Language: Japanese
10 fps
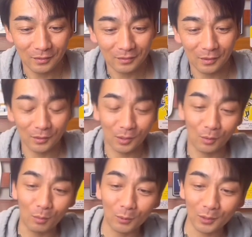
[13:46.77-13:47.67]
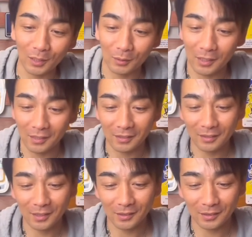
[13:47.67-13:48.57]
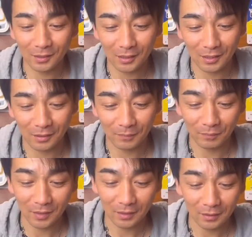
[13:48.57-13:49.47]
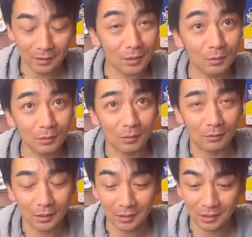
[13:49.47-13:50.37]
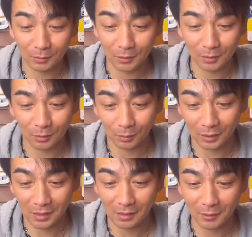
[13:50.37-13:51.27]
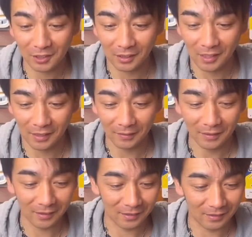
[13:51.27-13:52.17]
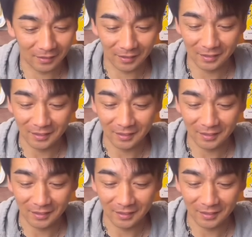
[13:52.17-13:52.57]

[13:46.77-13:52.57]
なんだ、思ったより簡単に素人の私でも作ることができましたね。はい。